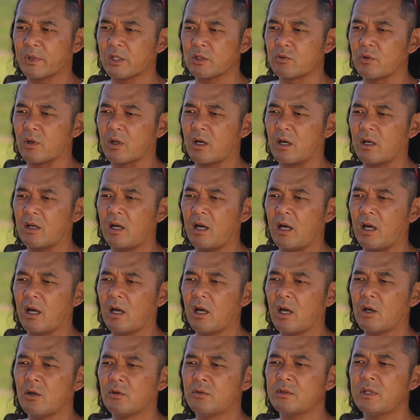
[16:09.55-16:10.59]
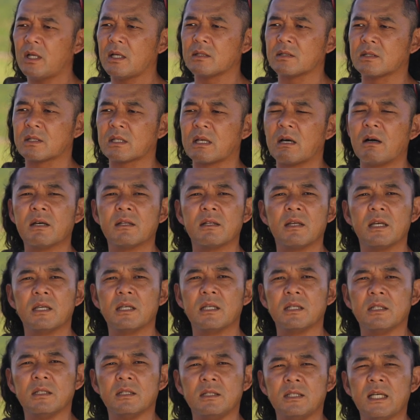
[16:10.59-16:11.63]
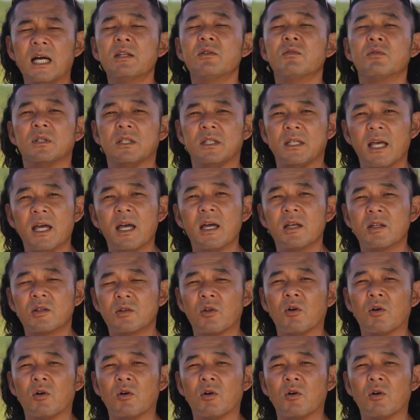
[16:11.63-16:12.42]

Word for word: それから普段使わない宿にね